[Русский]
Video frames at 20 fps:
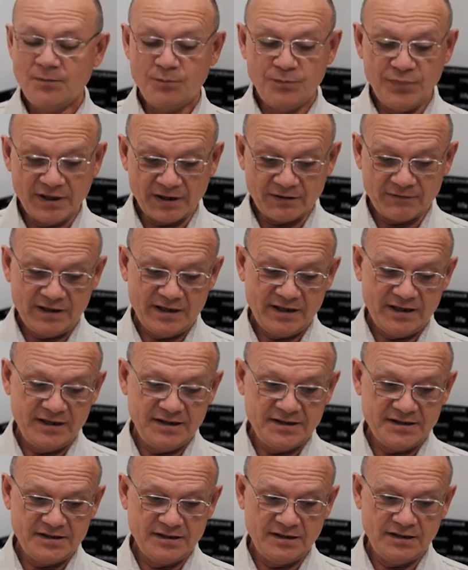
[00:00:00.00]
Первая
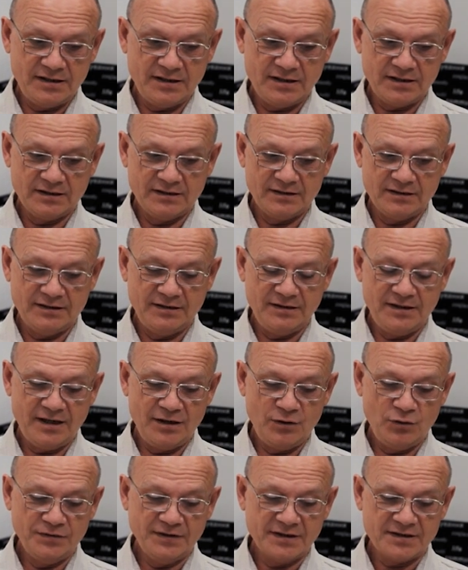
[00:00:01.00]
из них, э, я
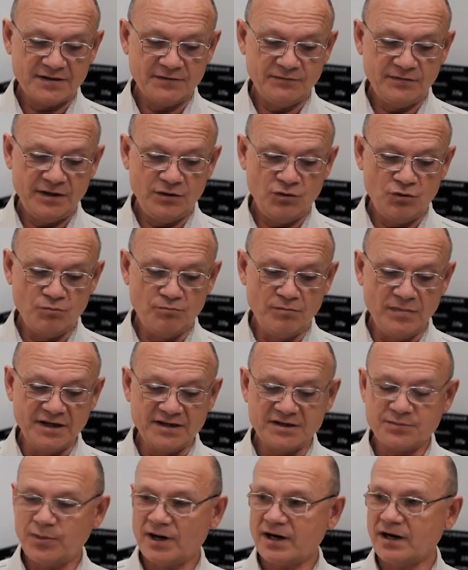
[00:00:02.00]
ее называю
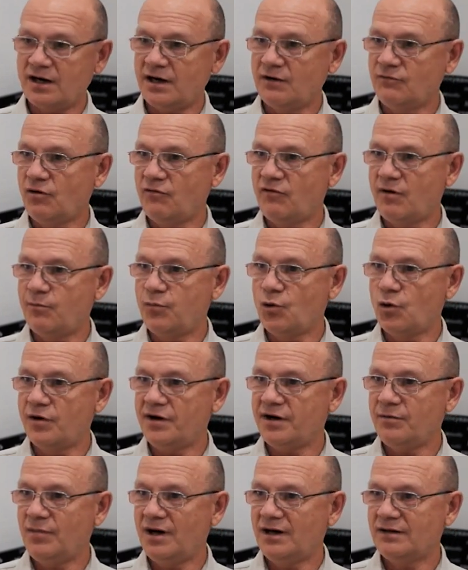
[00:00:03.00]
«мыс порохового
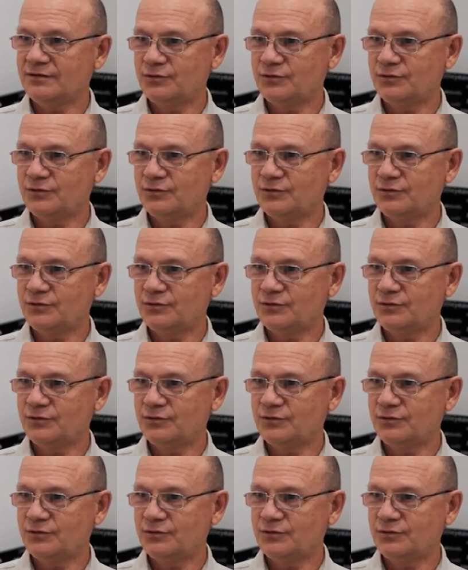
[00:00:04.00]
погреба»,